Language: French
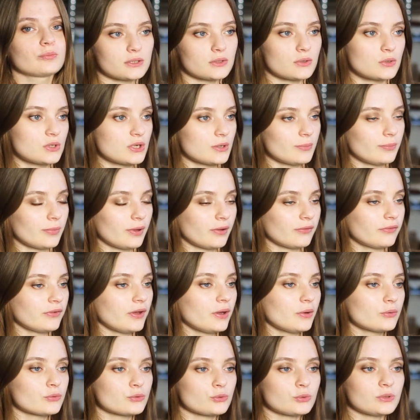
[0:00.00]
Ce que j'aime bien
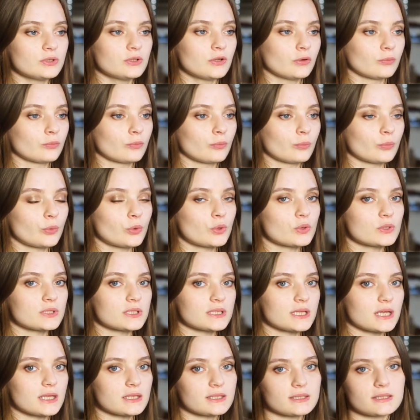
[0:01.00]
faire ensuite dans mon
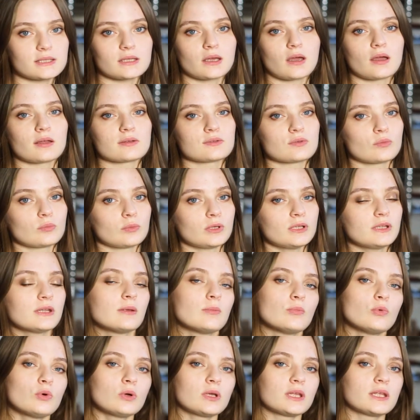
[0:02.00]
process c'est rassembler des
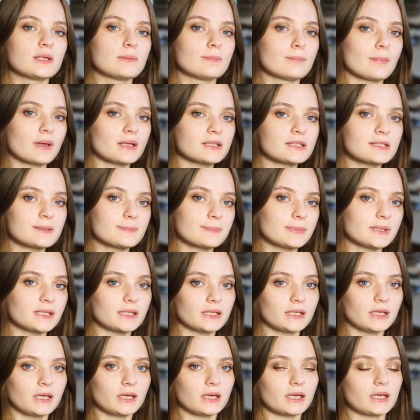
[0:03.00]
mots qui
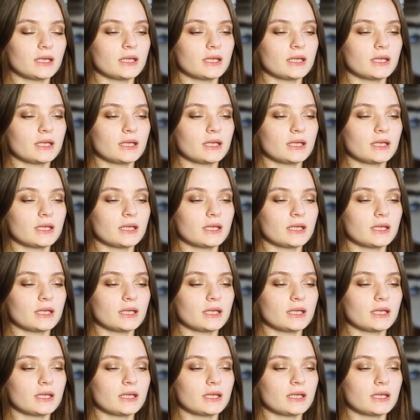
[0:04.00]
m'inspirent